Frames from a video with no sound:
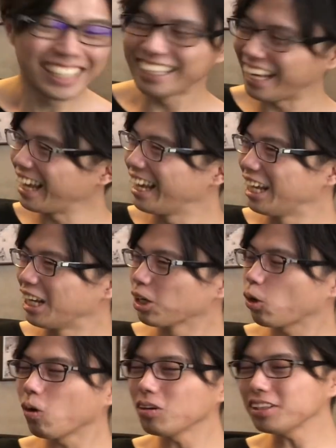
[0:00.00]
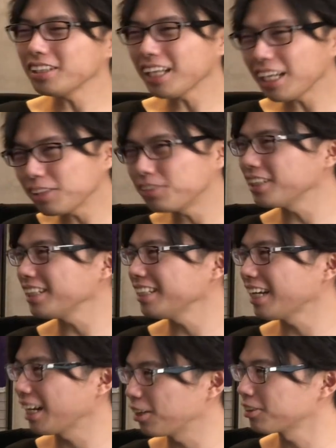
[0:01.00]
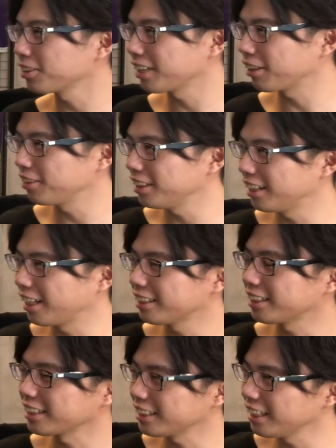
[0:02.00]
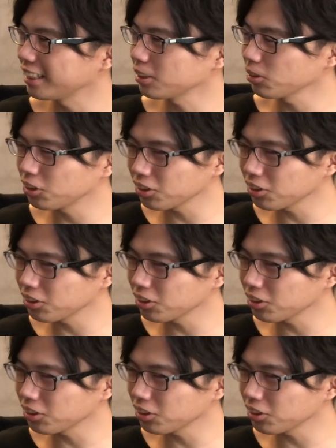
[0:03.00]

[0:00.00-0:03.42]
ね、こんなにフリーになれるってぐらいフリーになれてたしそう